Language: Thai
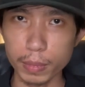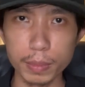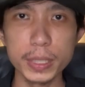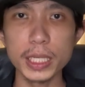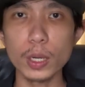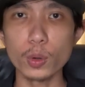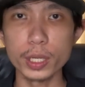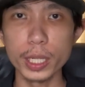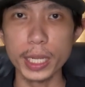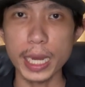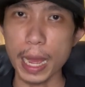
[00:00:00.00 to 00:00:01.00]
ไม่ใช่คน
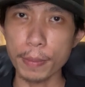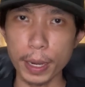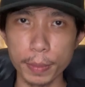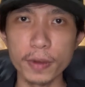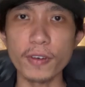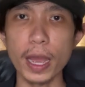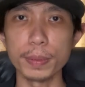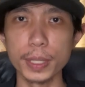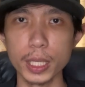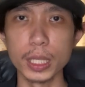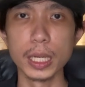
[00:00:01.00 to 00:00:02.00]
ดีนะ มันเป็นฝ่าย
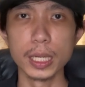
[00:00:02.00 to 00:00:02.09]
ผิด